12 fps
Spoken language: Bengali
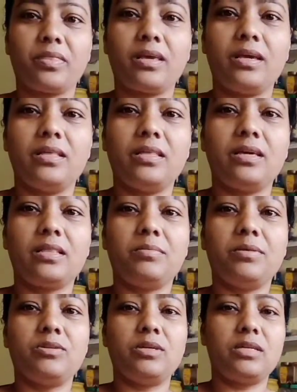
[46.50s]
এই যে
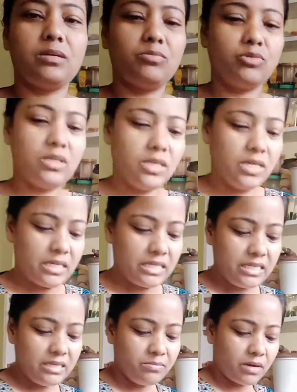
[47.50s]
দেখতে পাচ্ছ এটার মধ্যে
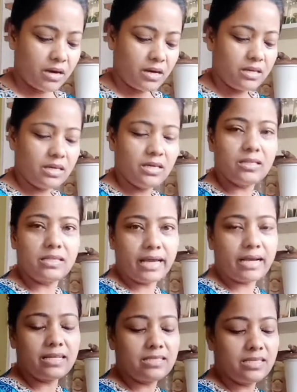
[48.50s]
ডিম আর ইয়ে
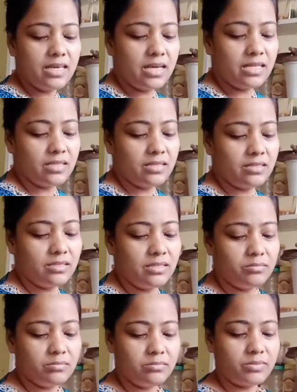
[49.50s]
দেখাচ্ছি
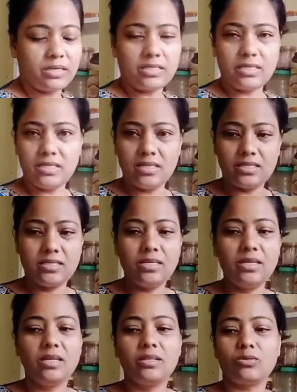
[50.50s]
ডিম ফাটিয়ে নিয়েছি
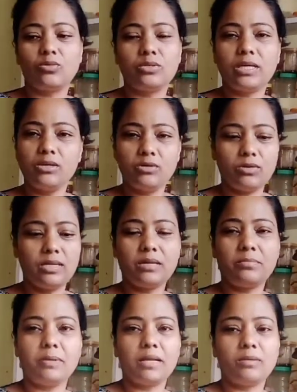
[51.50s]
তো যাই হোক
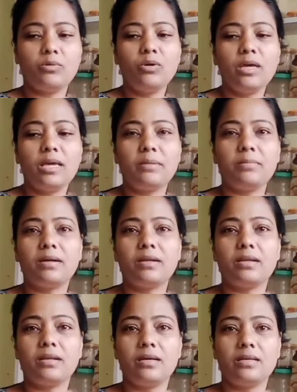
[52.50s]
এটা বানাবো এবার
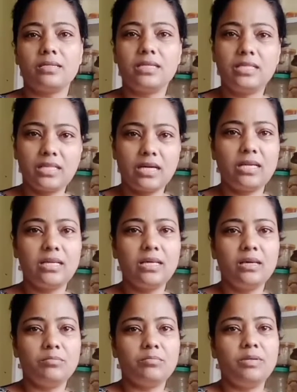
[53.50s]
শীতকালে
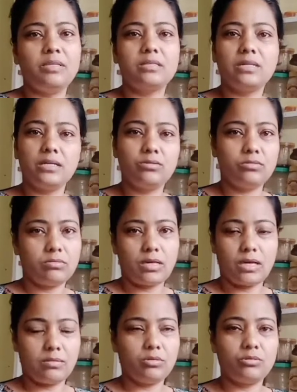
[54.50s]
বিনস গাজর
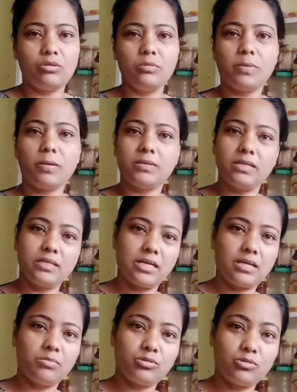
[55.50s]
সারা বছরই পাওয়া যায়
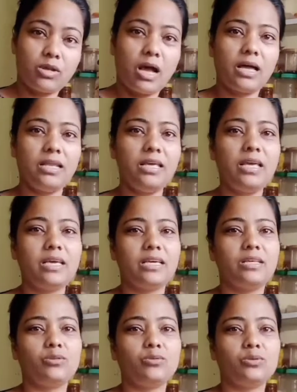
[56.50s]
সারা বছর আনে
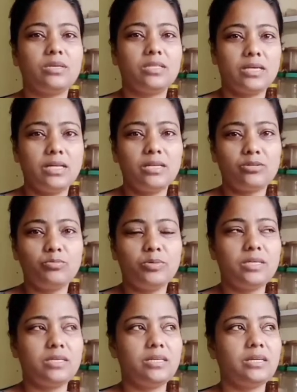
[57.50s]
কিন্তু শীতকালে একটু
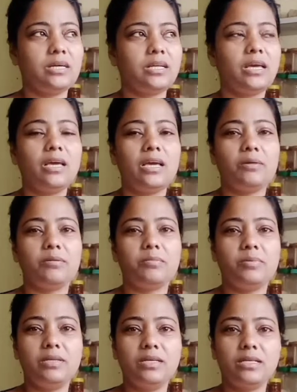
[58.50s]
বেশি আনে এবার
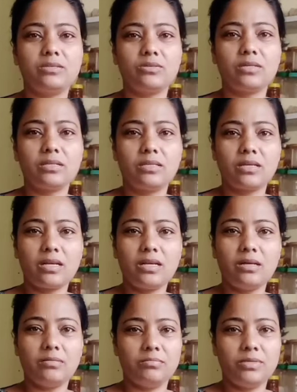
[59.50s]
বিট গাজরটা দেখলে
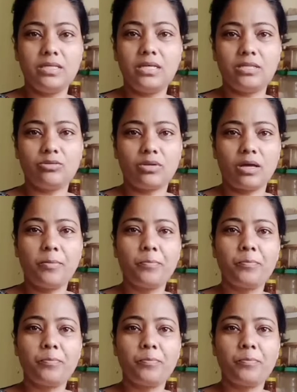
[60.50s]
না বিট গাজর না